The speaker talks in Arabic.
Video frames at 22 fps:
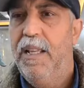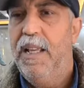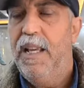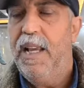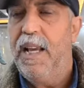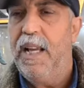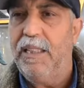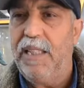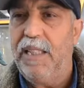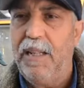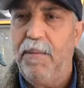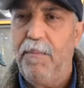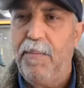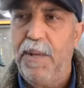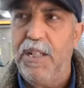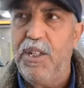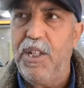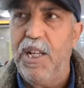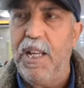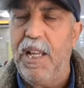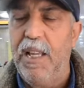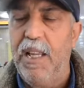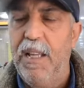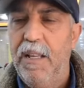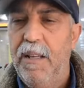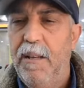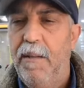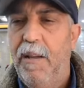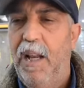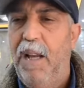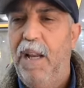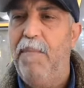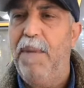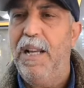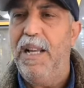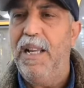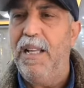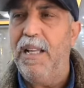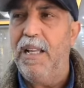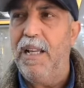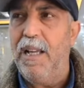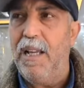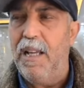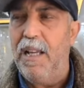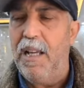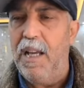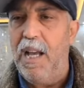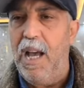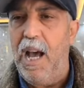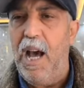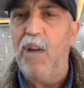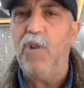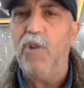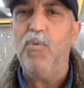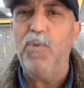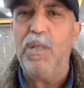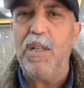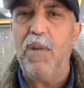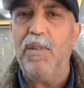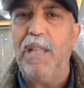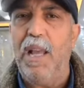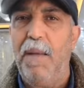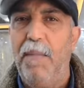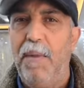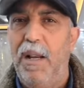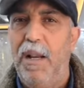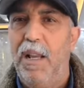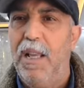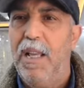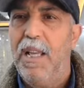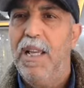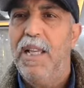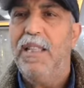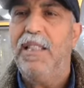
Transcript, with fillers: خاطر الباجه عبالة عروسه وتعمل